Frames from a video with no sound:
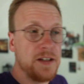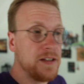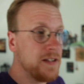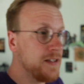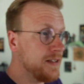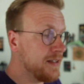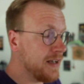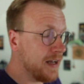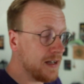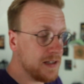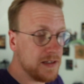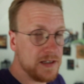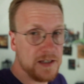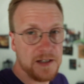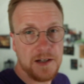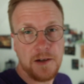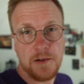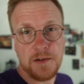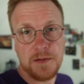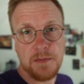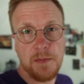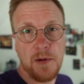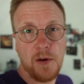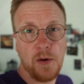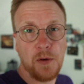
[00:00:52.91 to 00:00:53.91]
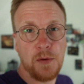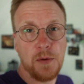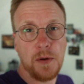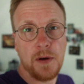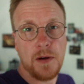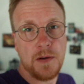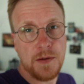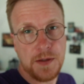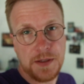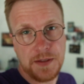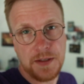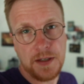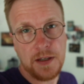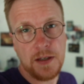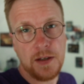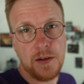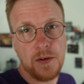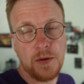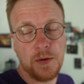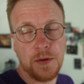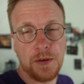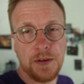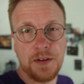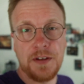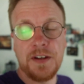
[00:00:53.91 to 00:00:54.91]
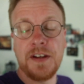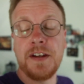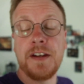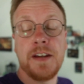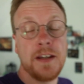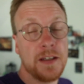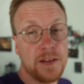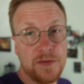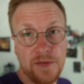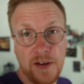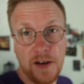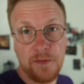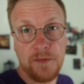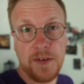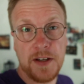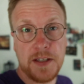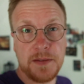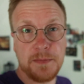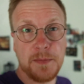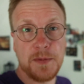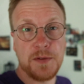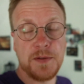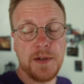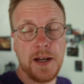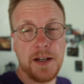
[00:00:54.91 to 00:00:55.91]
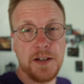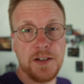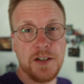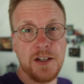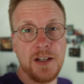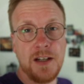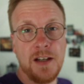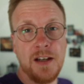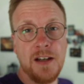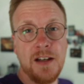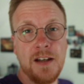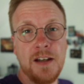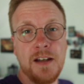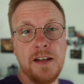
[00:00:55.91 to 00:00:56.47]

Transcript: Die Sachen sind aus dem Auto raus und jetzt fahren wir erstmal zu Angie,